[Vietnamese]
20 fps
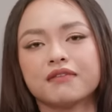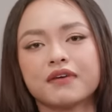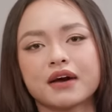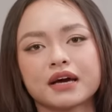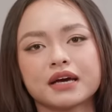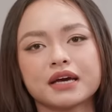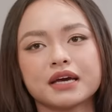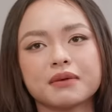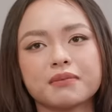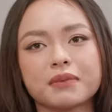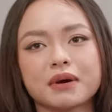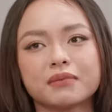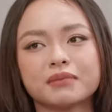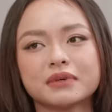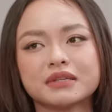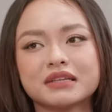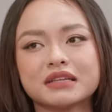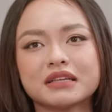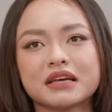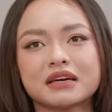Và khi mà
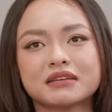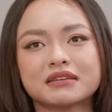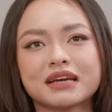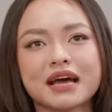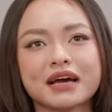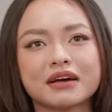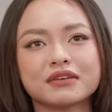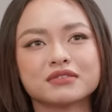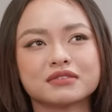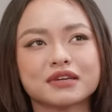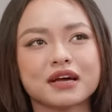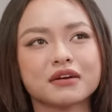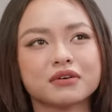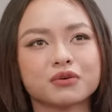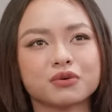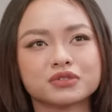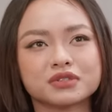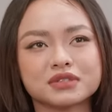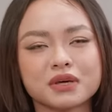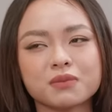mình ra ra
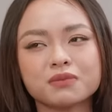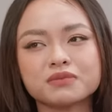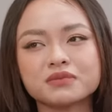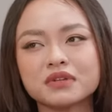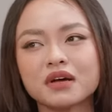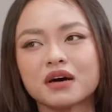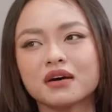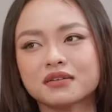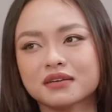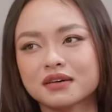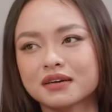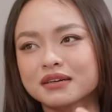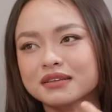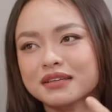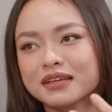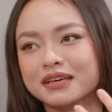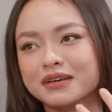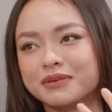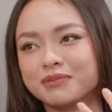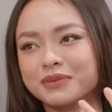cuộc sống thật á,
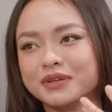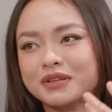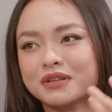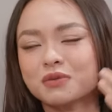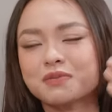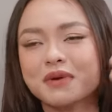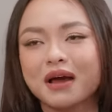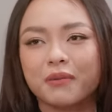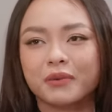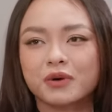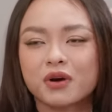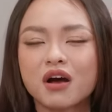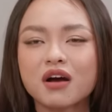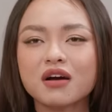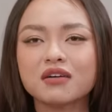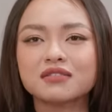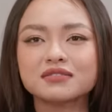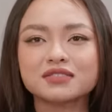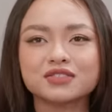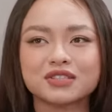thì mình lúc nào cũng
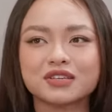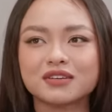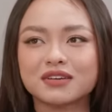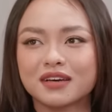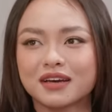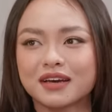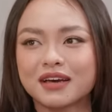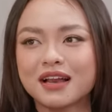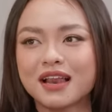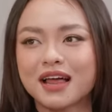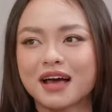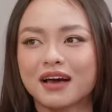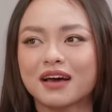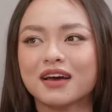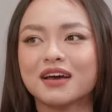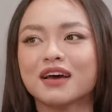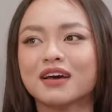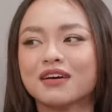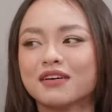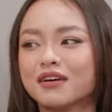có suy nghĩ là
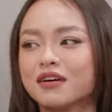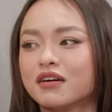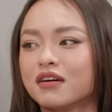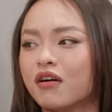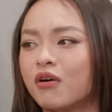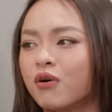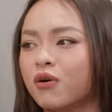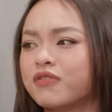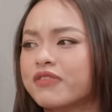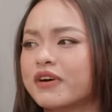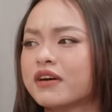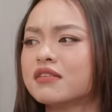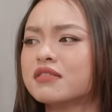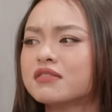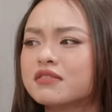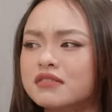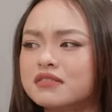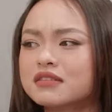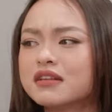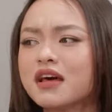mình bị áp lực, ồ phải
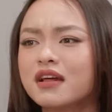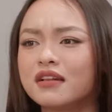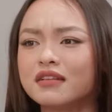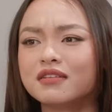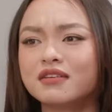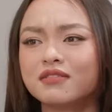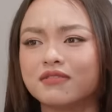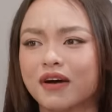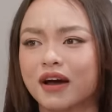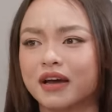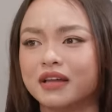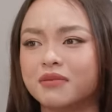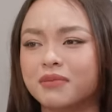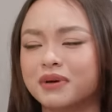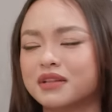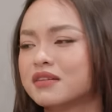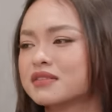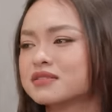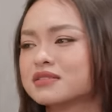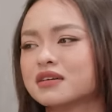hướng đến như vậy, nhưng
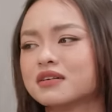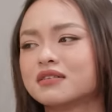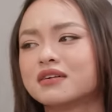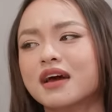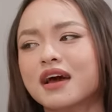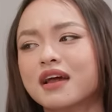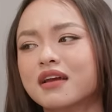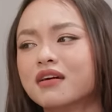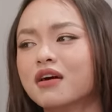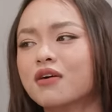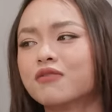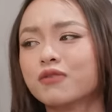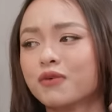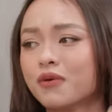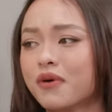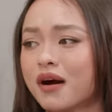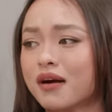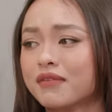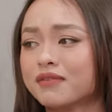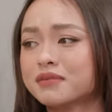mà thật sự ra nó không
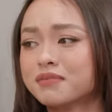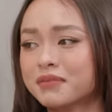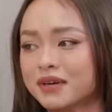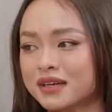phù hợp với